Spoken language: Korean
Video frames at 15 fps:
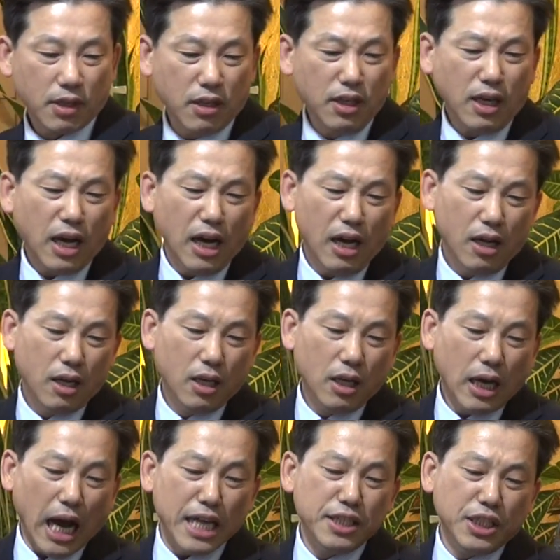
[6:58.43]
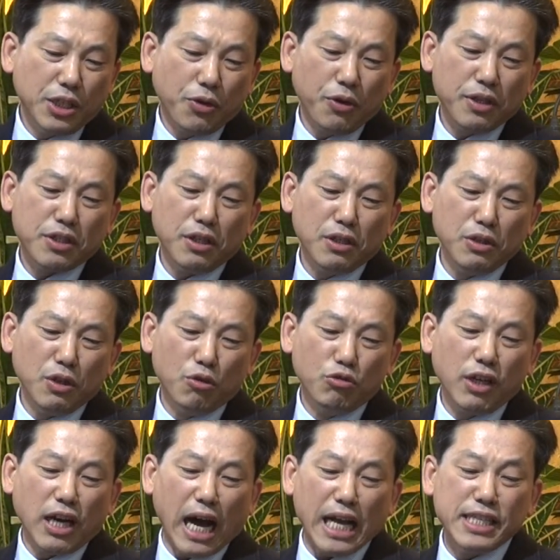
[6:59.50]
그러니까 안식교에서는요
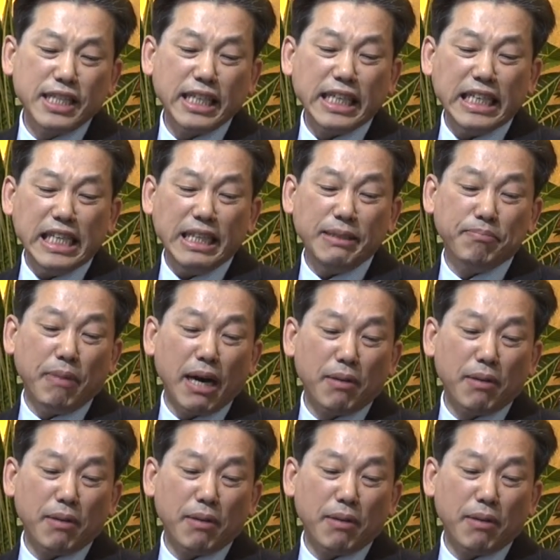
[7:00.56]
우리가 안식일